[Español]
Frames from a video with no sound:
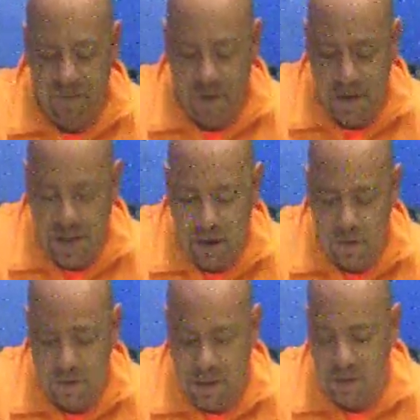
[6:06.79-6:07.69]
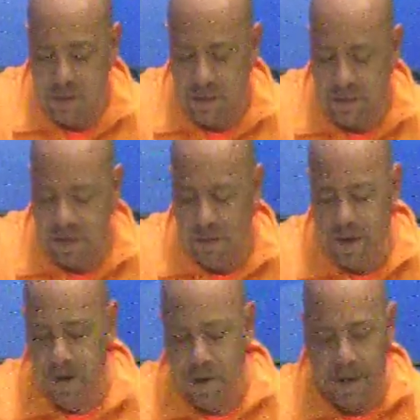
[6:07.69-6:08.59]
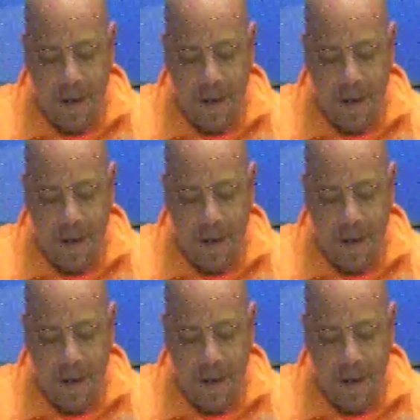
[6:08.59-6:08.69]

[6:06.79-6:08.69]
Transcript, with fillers: Florida, contra los Knicks de Nueva York.